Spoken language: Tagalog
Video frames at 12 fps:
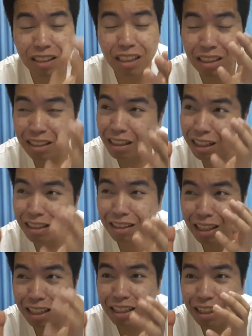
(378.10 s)
iksi lang
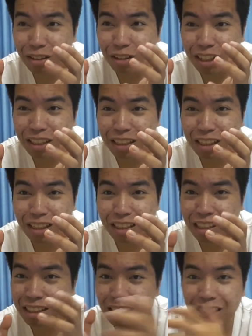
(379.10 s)
talaga nito I think
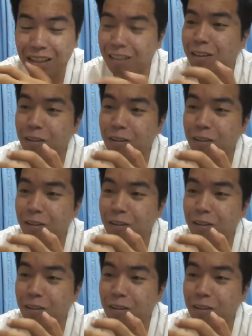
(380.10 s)
instant